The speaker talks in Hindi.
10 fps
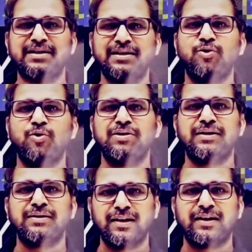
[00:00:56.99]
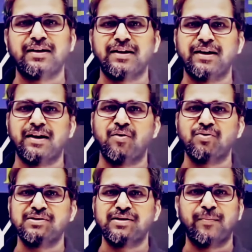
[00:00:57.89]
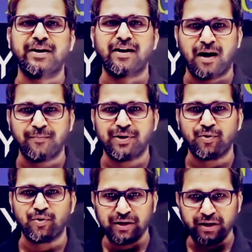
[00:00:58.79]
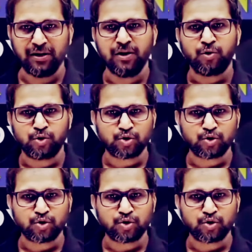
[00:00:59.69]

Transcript: दो के अराउंड से हमारे काम के होते हैं कुछ उसके